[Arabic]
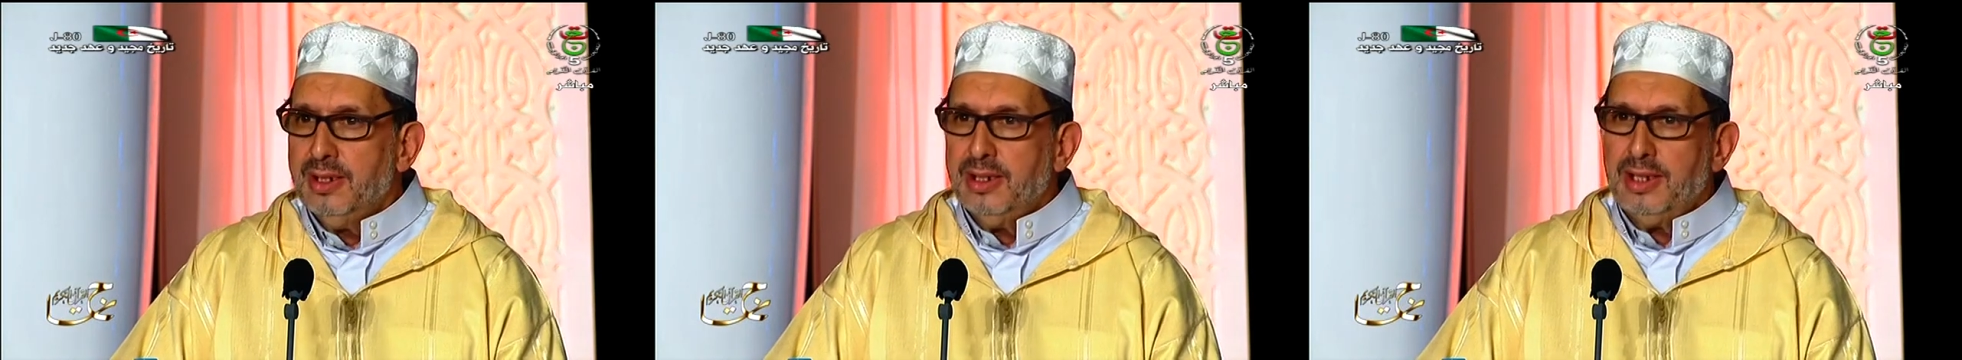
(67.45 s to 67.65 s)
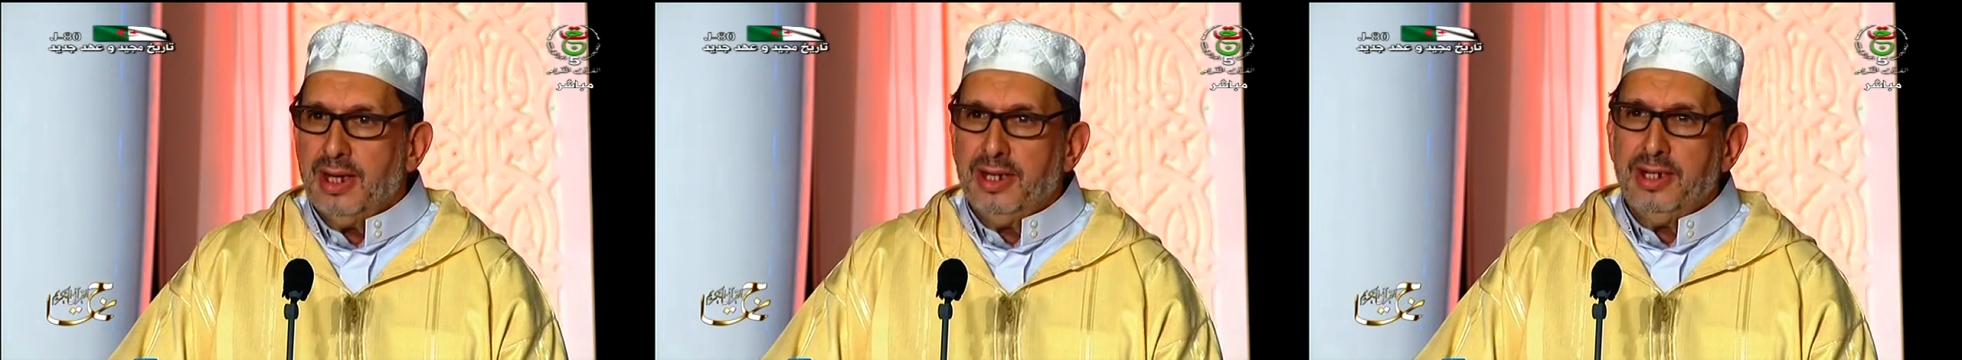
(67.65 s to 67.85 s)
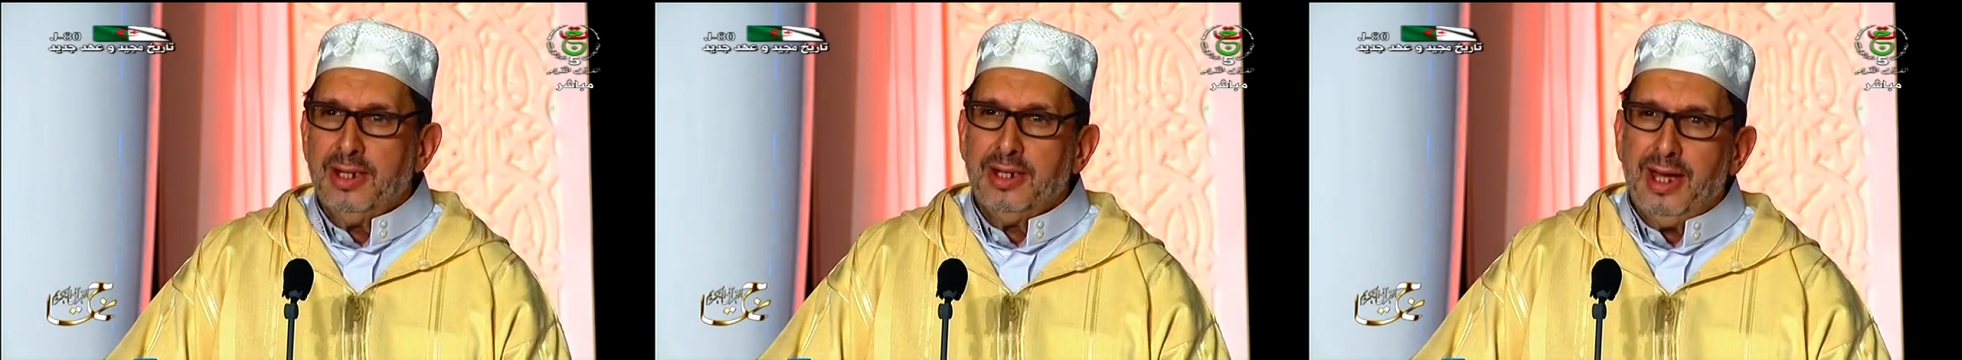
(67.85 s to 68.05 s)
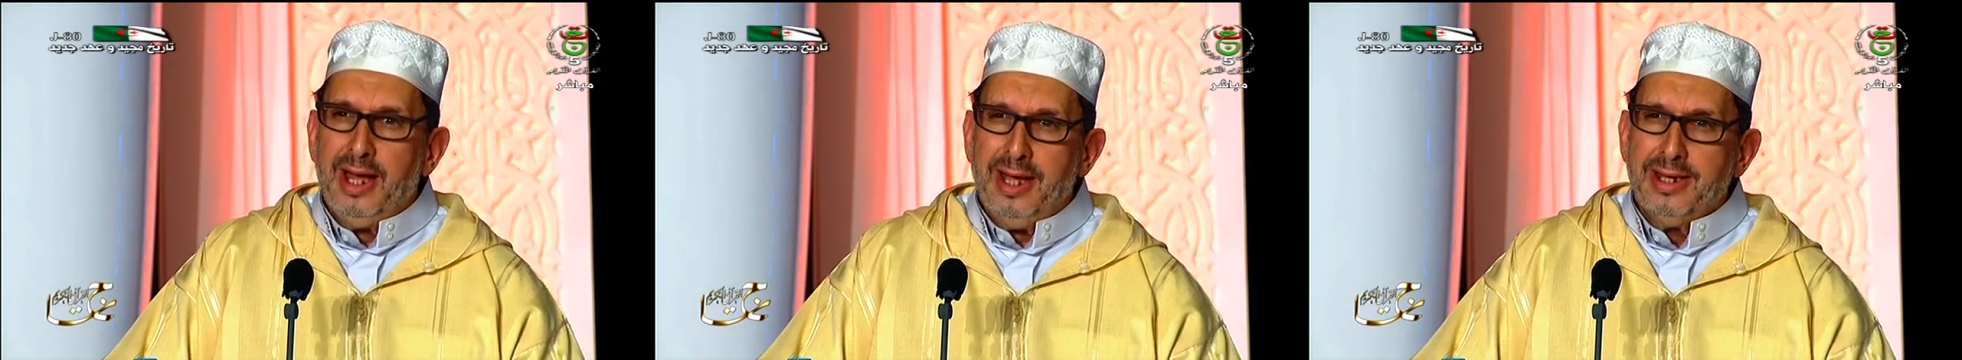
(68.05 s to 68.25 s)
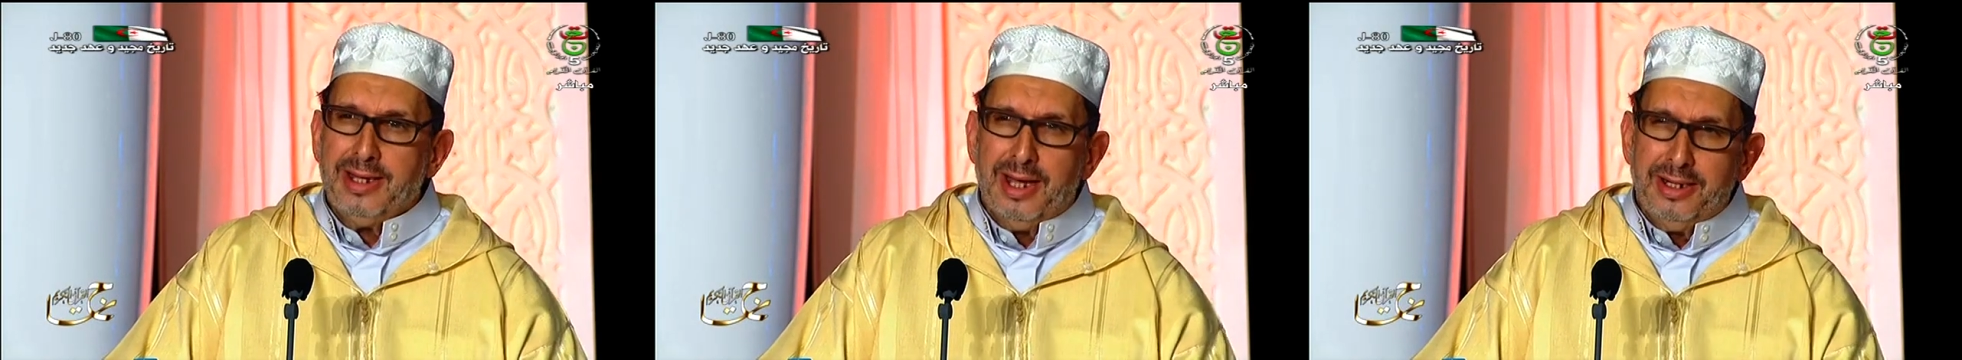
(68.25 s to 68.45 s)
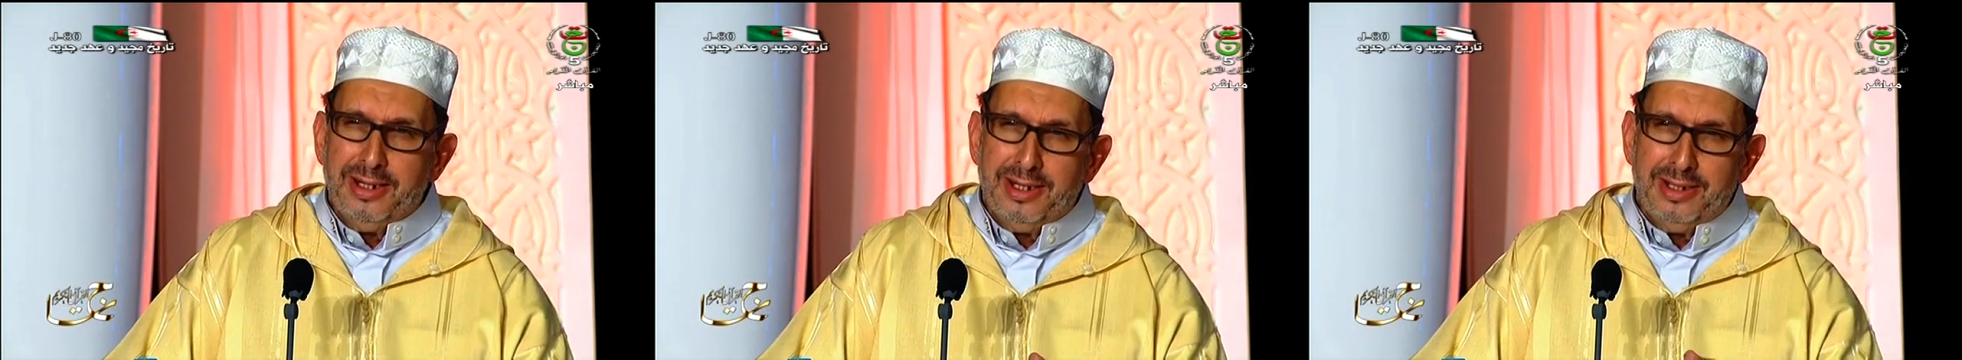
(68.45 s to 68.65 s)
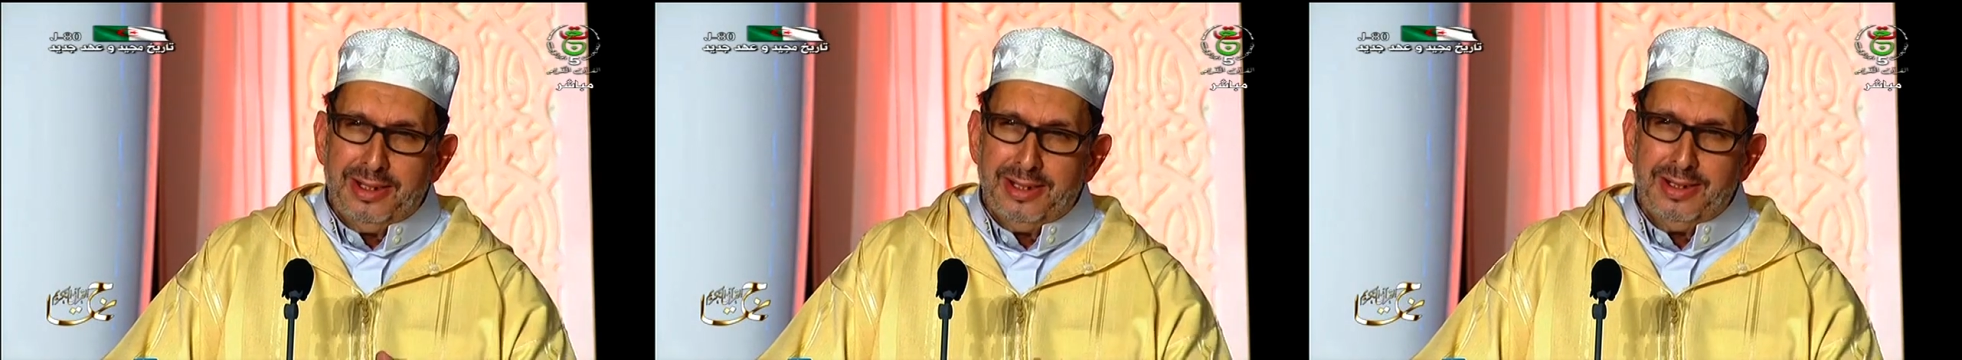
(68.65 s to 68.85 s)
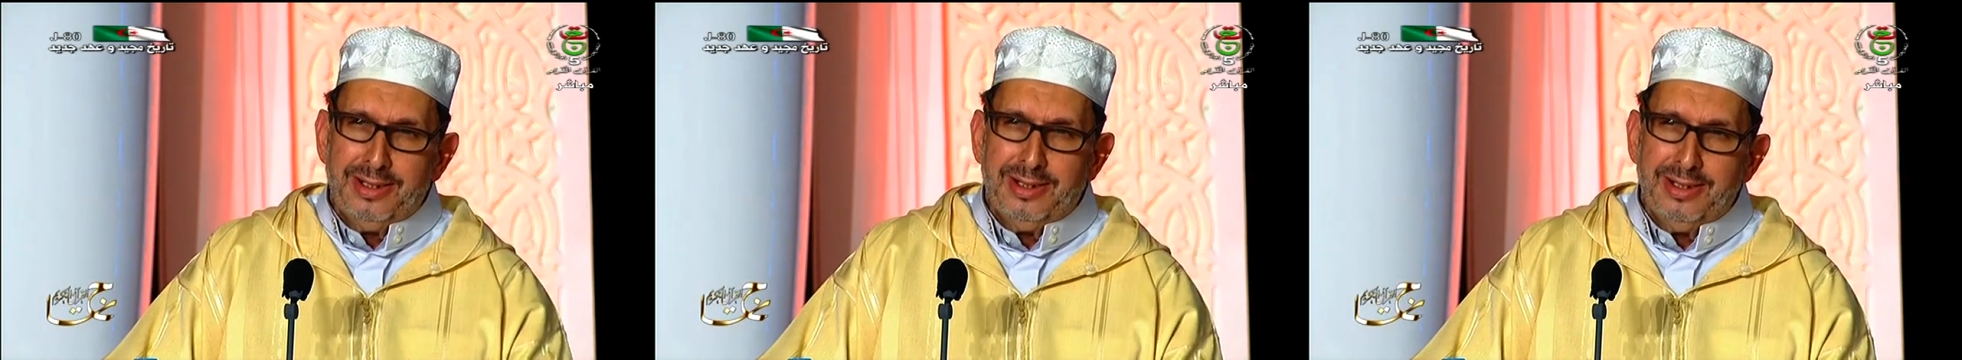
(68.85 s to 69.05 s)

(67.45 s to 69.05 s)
يعني أحيانا